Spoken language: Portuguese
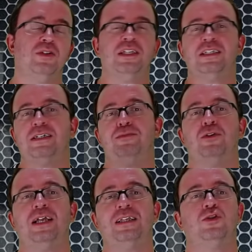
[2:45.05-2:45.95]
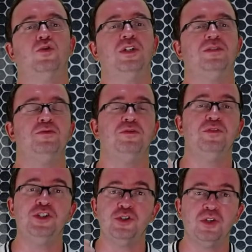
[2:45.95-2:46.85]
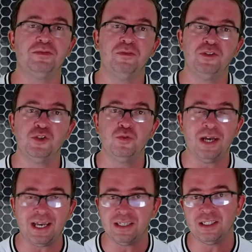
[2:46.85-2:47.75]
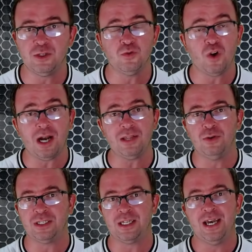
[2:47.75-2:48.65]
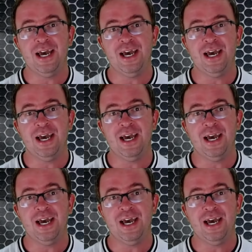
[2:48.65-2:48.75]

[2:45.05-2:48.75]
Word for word: entre as temporadas 2020 e 2021 na quesito jogadores.